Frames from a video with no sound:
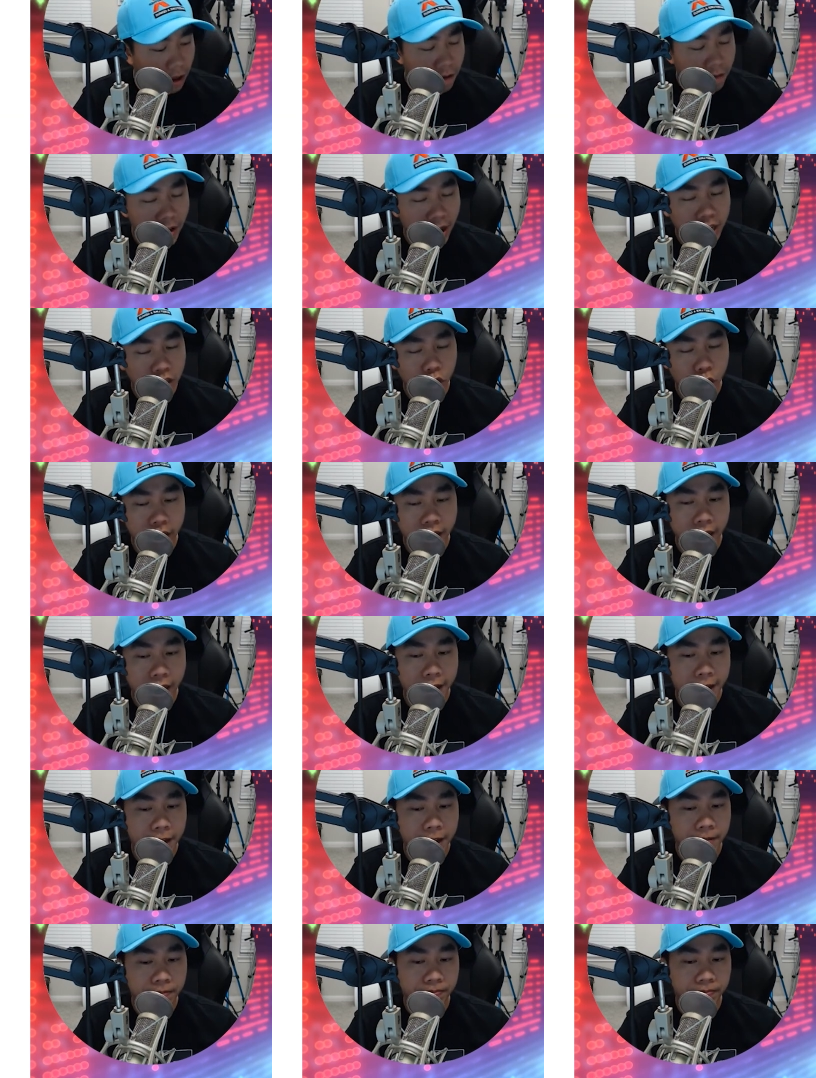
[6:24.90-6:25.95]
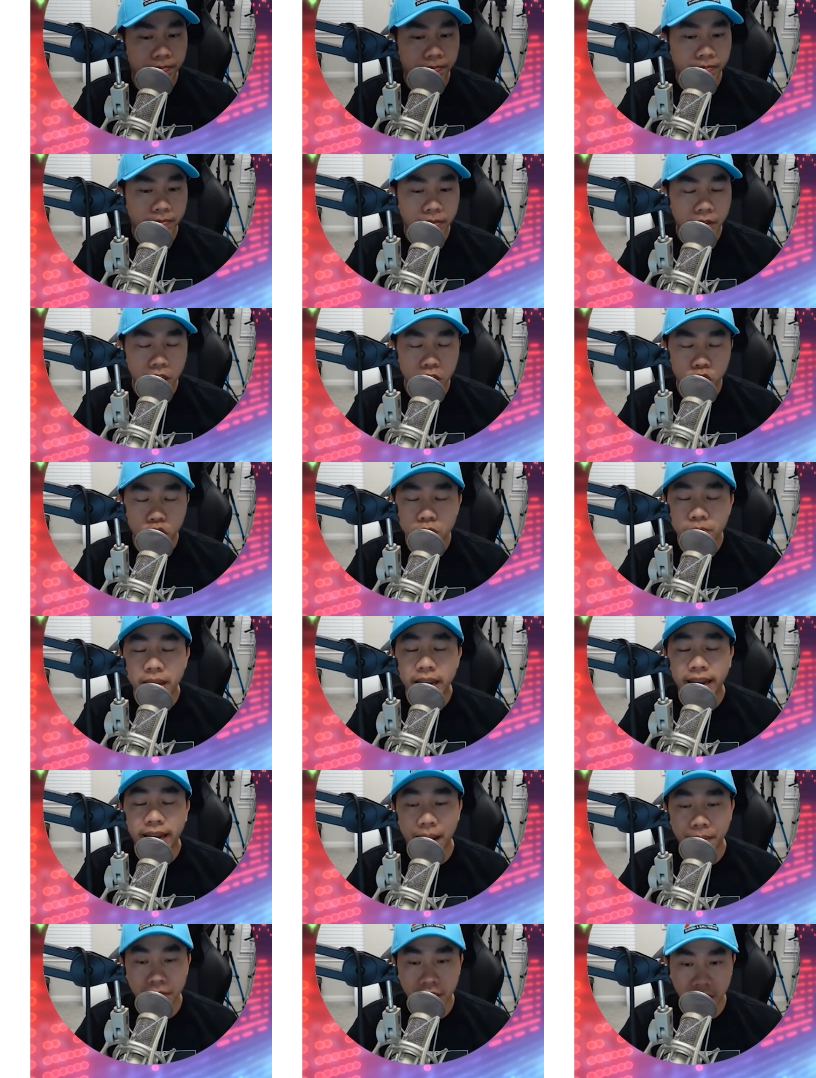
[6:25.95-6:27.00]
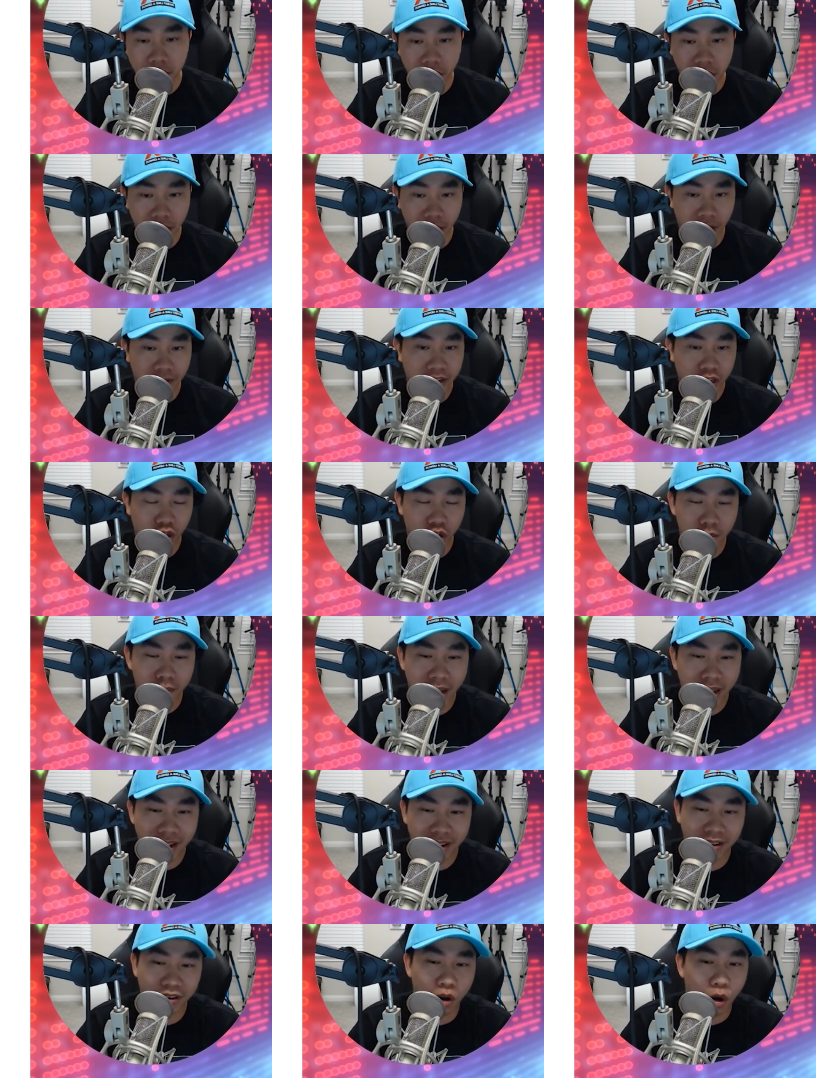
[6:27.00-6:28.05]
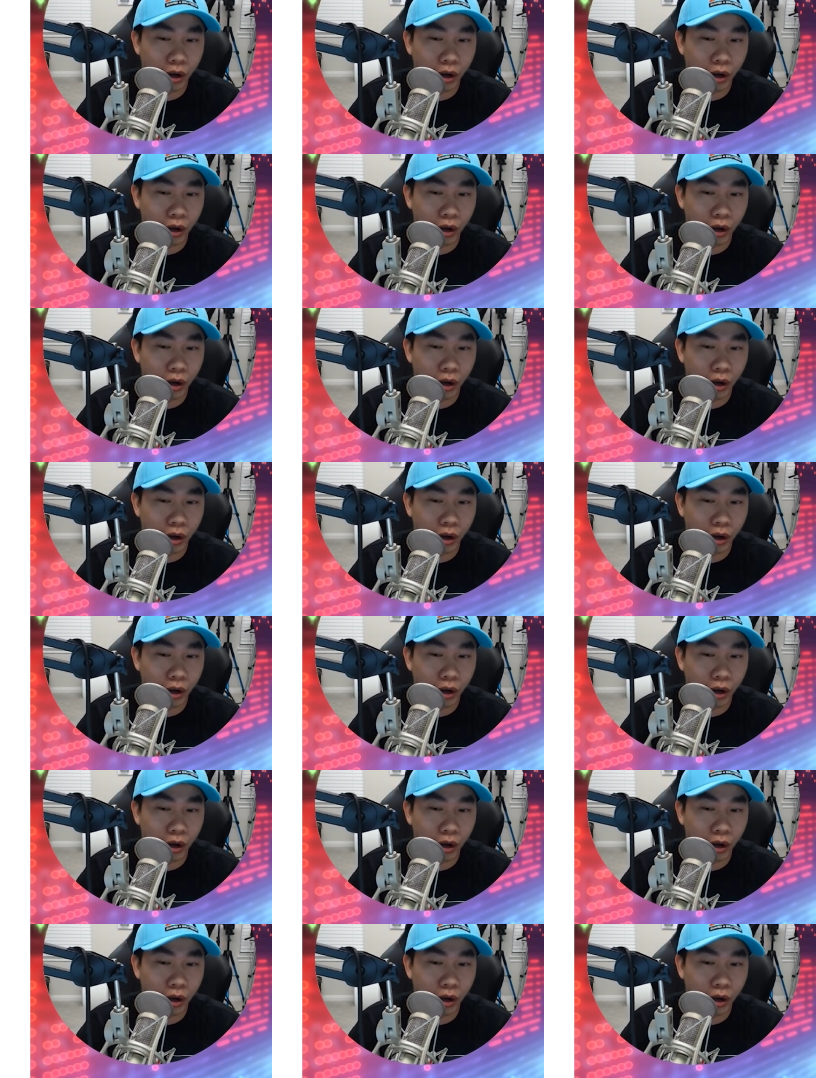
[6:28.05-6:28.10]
và cái chuyện này đó Jimmy cảm nhận được tại vì Jimmy